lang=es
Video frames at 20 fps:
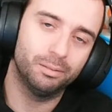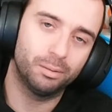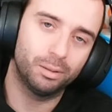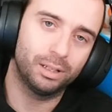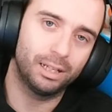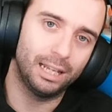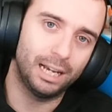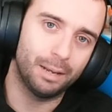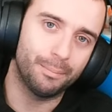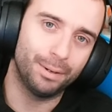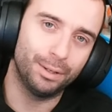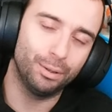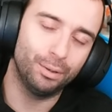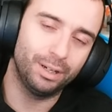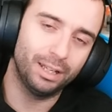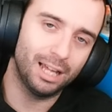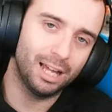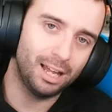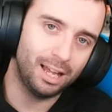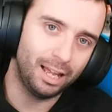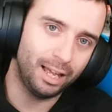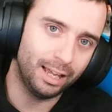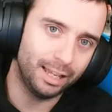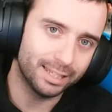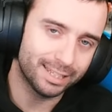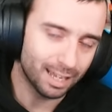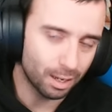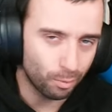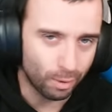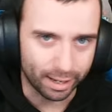Porque la mayoría
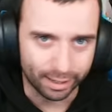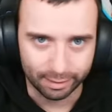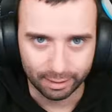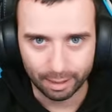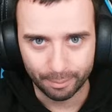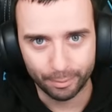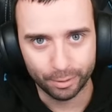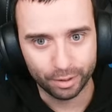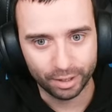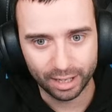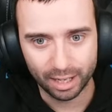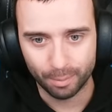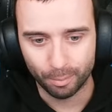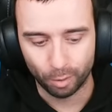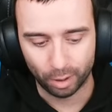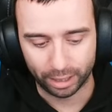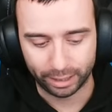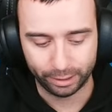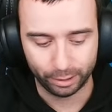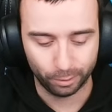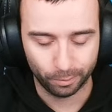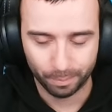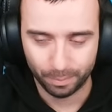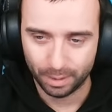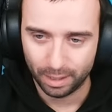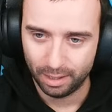están guay, la mayoría molan, tío.